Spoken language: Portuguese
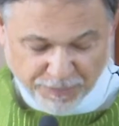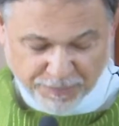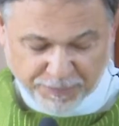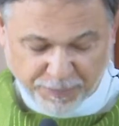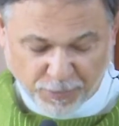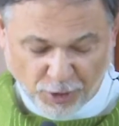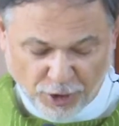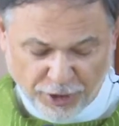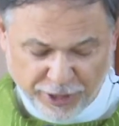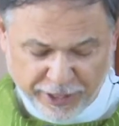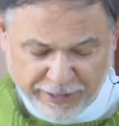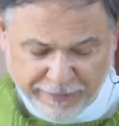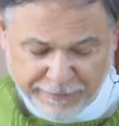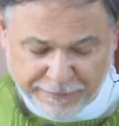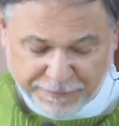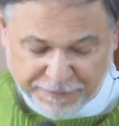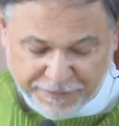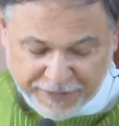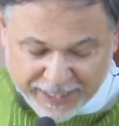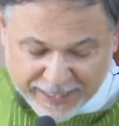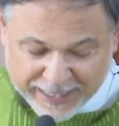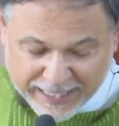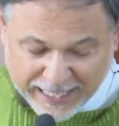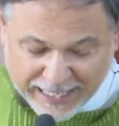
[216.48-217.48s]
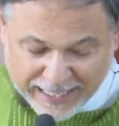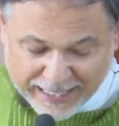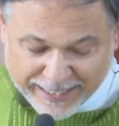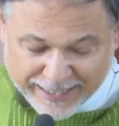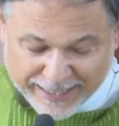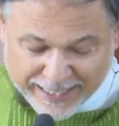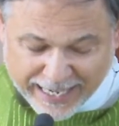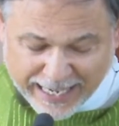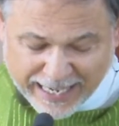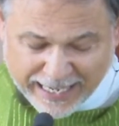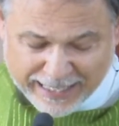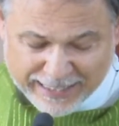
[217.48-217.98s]
Põe
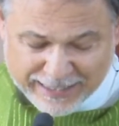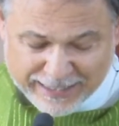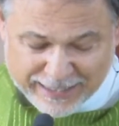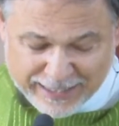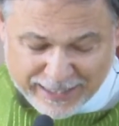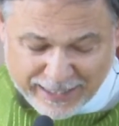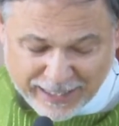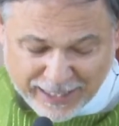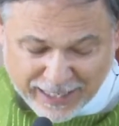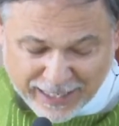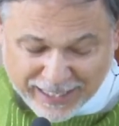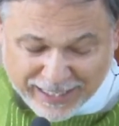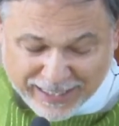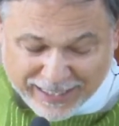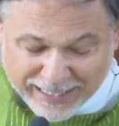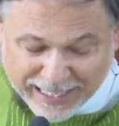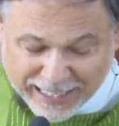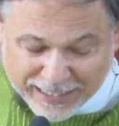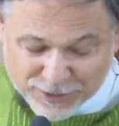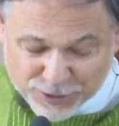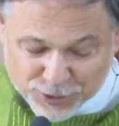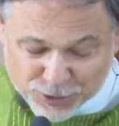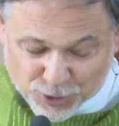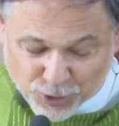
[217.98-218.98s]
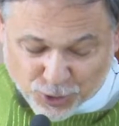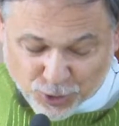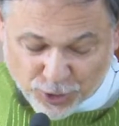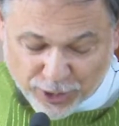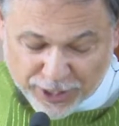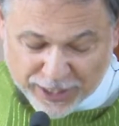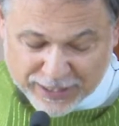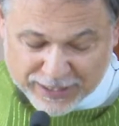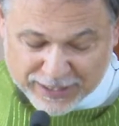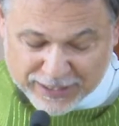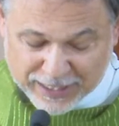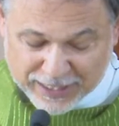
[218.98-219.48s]
fidelidade nas
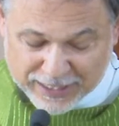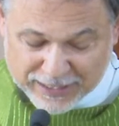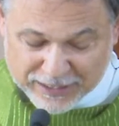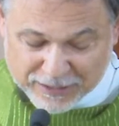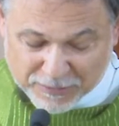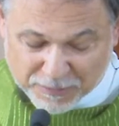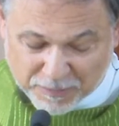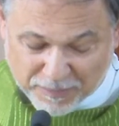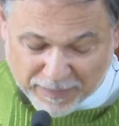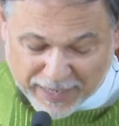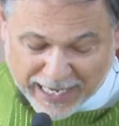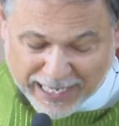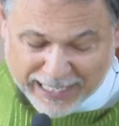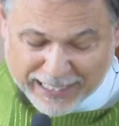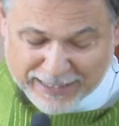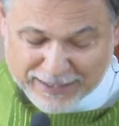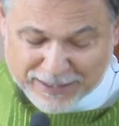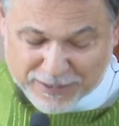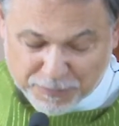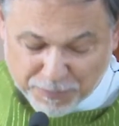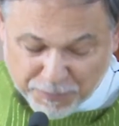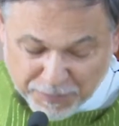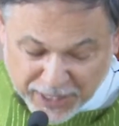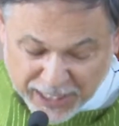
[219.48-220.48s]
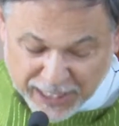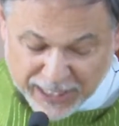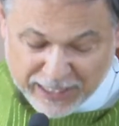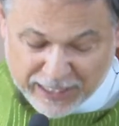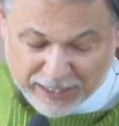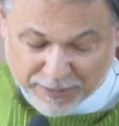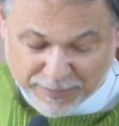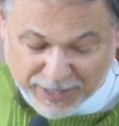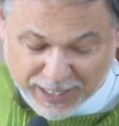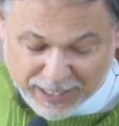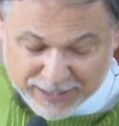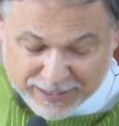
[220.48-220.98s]
coisas mais
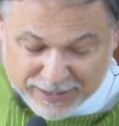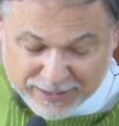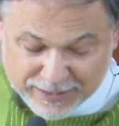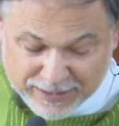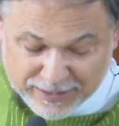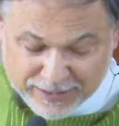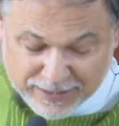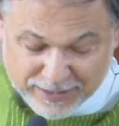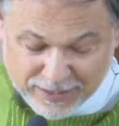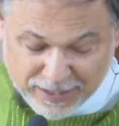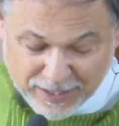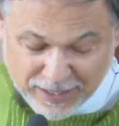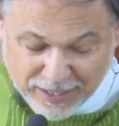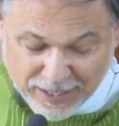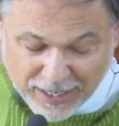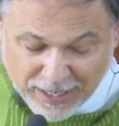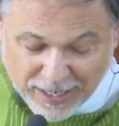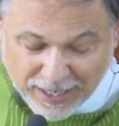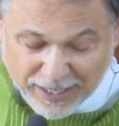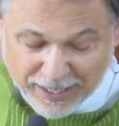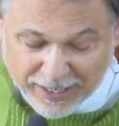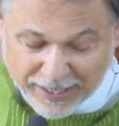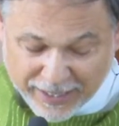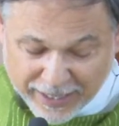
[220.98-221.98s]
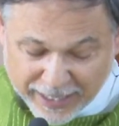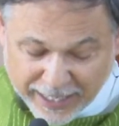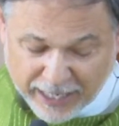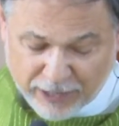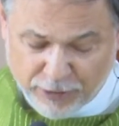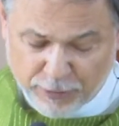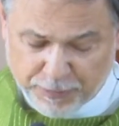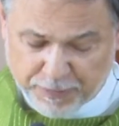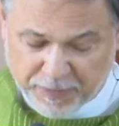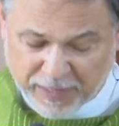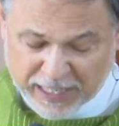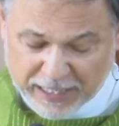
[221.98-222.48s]
mínimas,
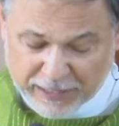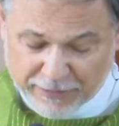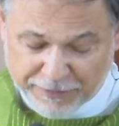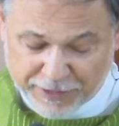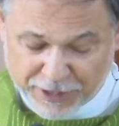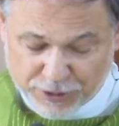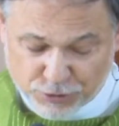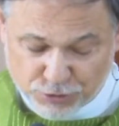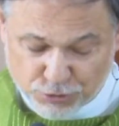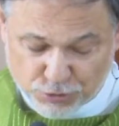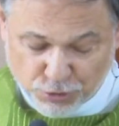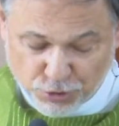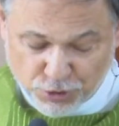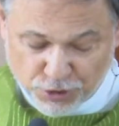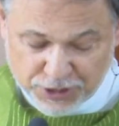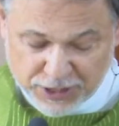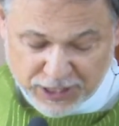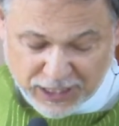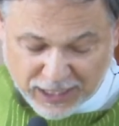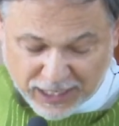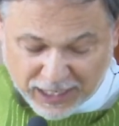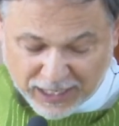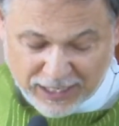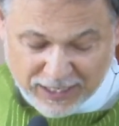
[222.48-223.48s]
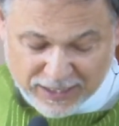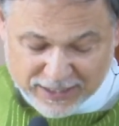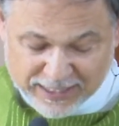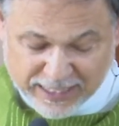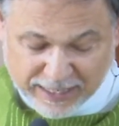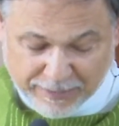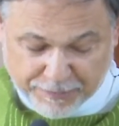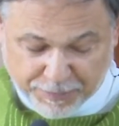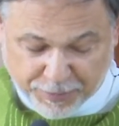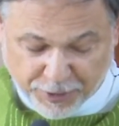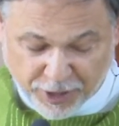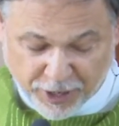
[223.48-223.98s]
não pela virtude que lhes
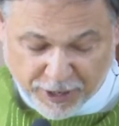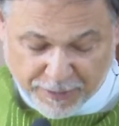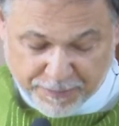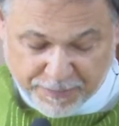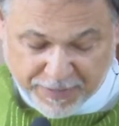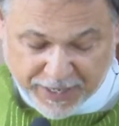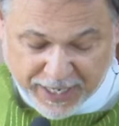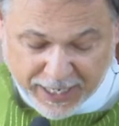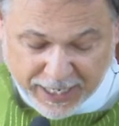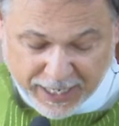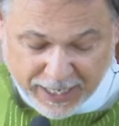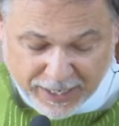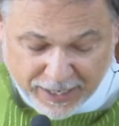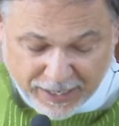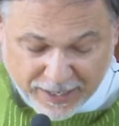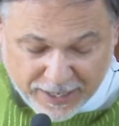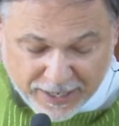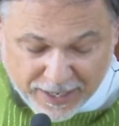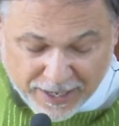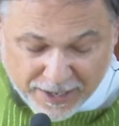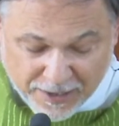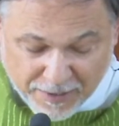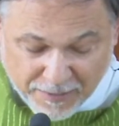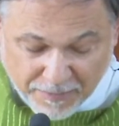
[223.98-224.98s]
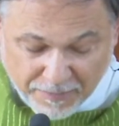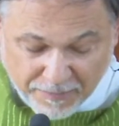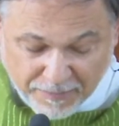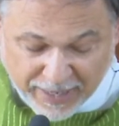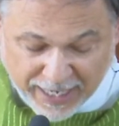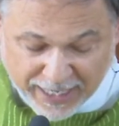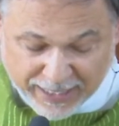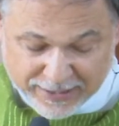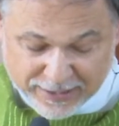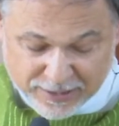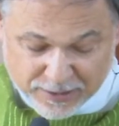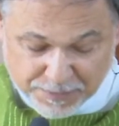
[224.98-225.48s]
é própria,
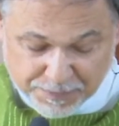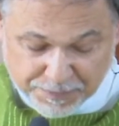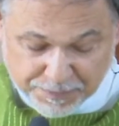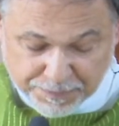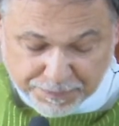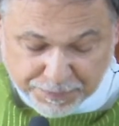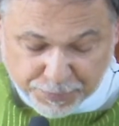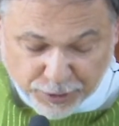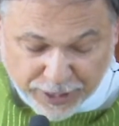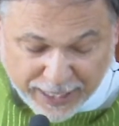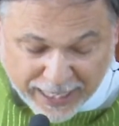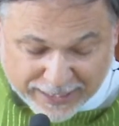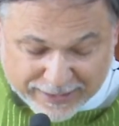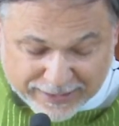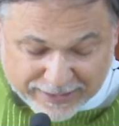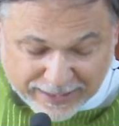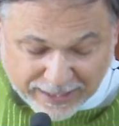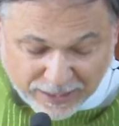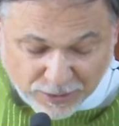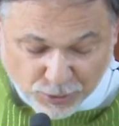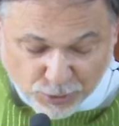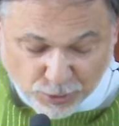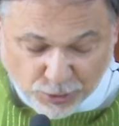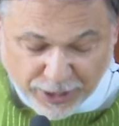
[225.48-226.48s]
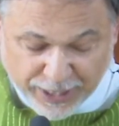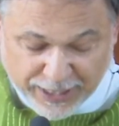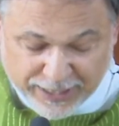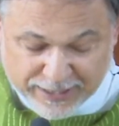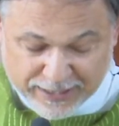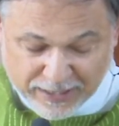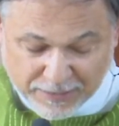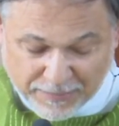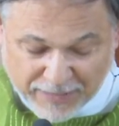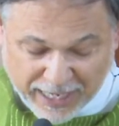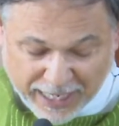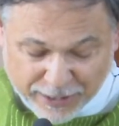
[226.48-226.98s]
mas por essa
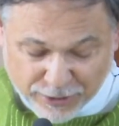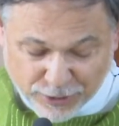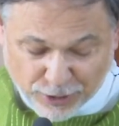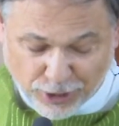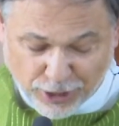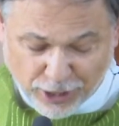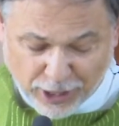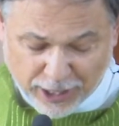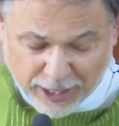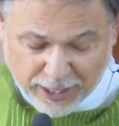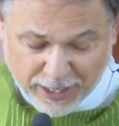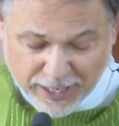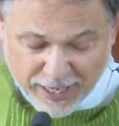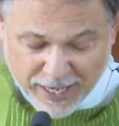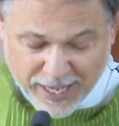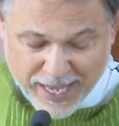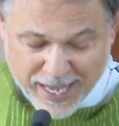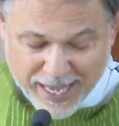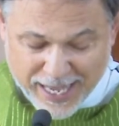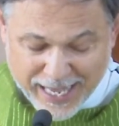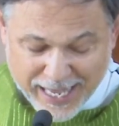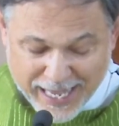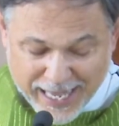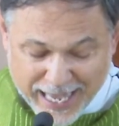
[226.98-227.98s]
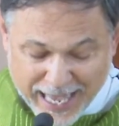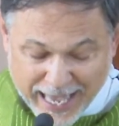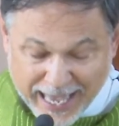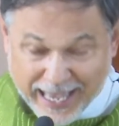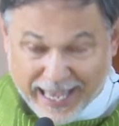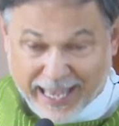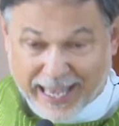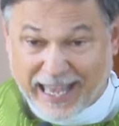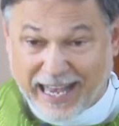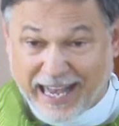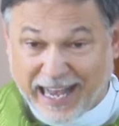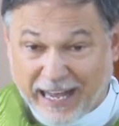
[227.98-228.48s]
coisa maior que
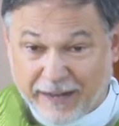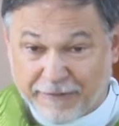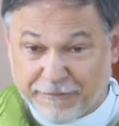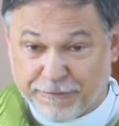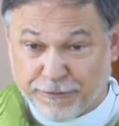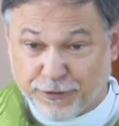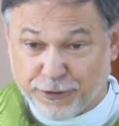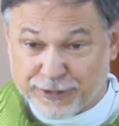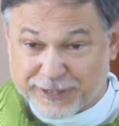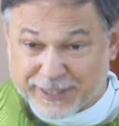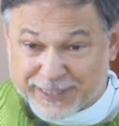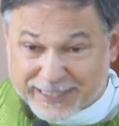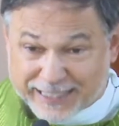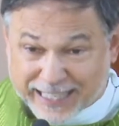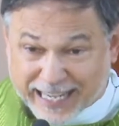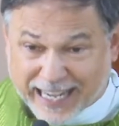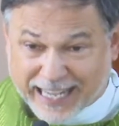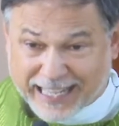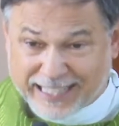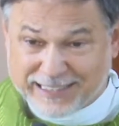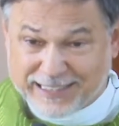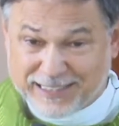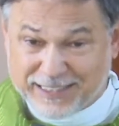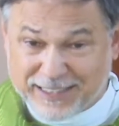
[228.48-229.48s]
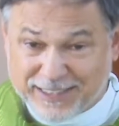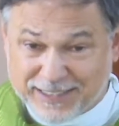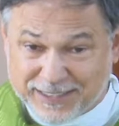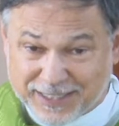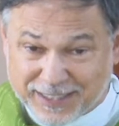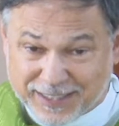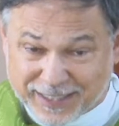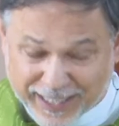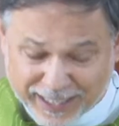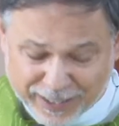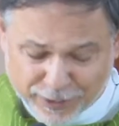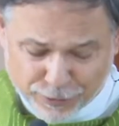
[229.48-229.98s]
é a vontade de
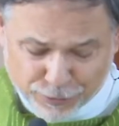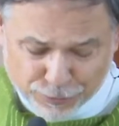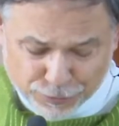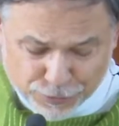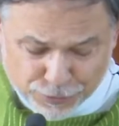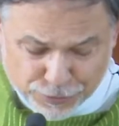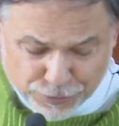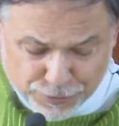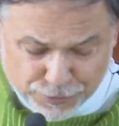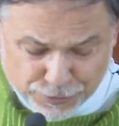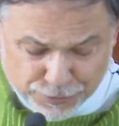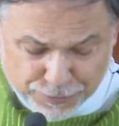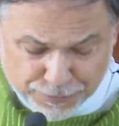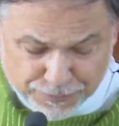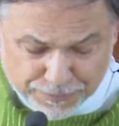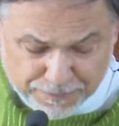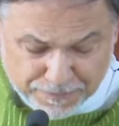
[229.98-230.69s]
Deus